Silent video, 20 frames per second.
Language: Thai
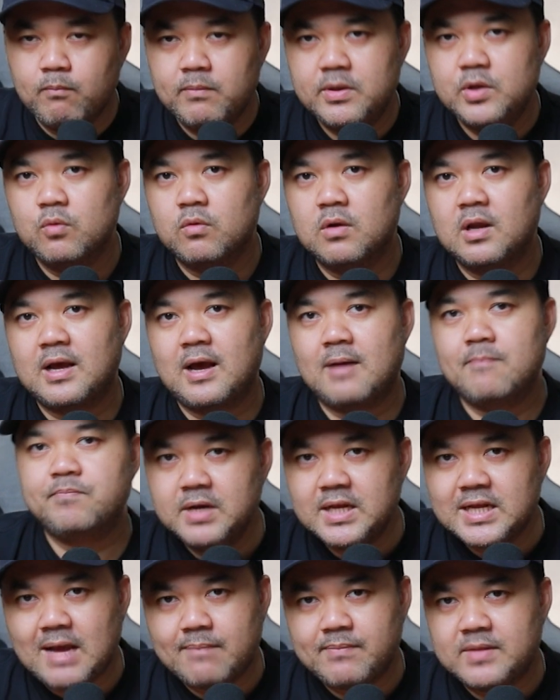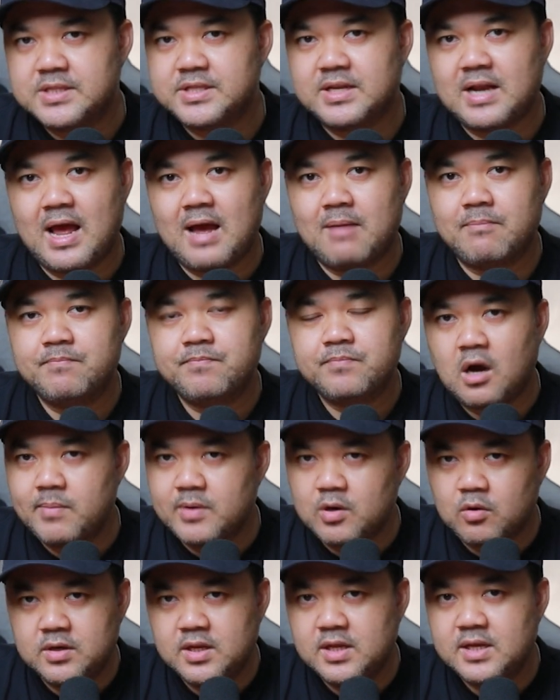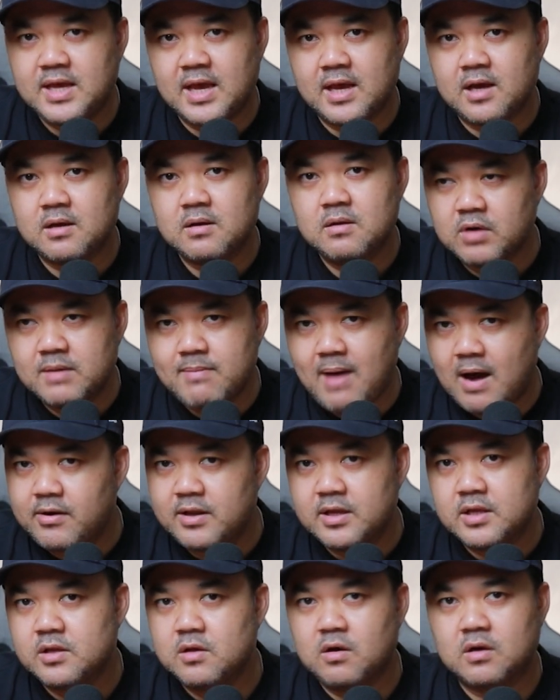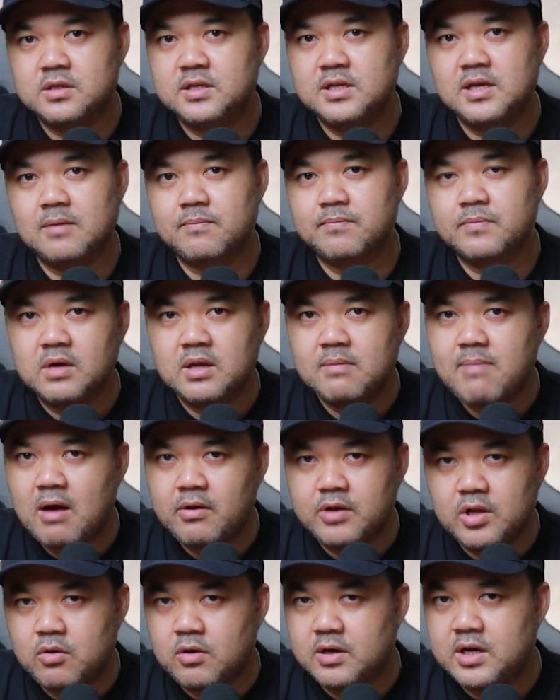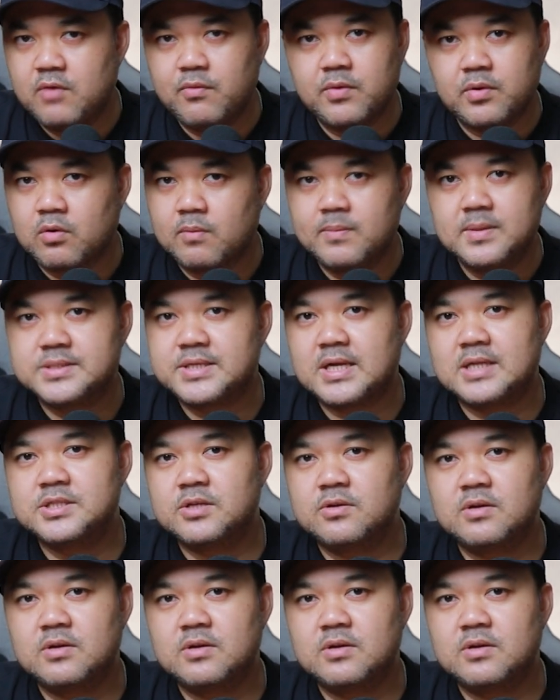คุมไม่อยู่แล้วครับ พฤติกรรมในสนาม เขาเป็นคนที่เก่งรีบาวได้อย่างยอดเยี่ยมรีบาวดีกว่าเดวิดโรบินสัน